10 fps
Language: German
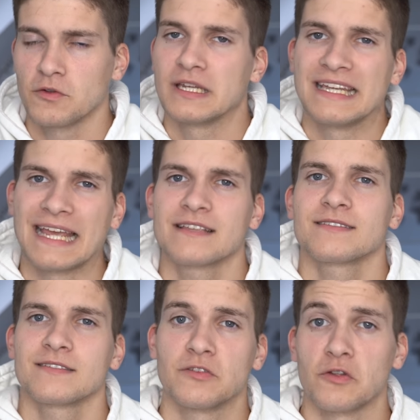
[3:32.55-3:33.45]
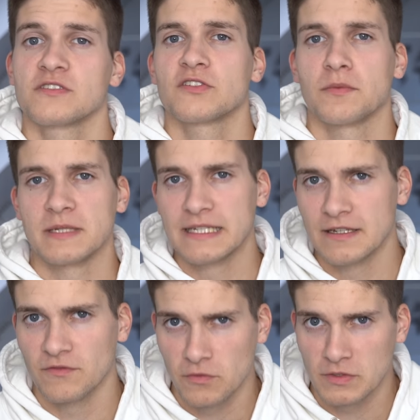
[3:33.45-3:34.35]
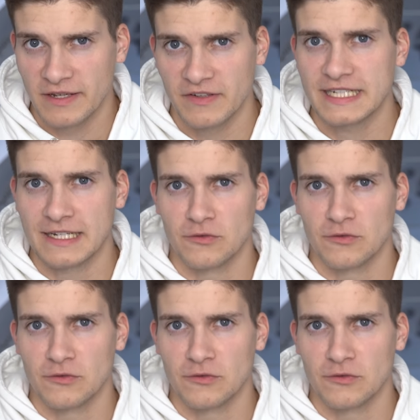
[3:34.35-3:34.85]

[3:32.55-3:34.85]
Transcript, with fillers: für den längsten Nonstop-Linienflug der Welt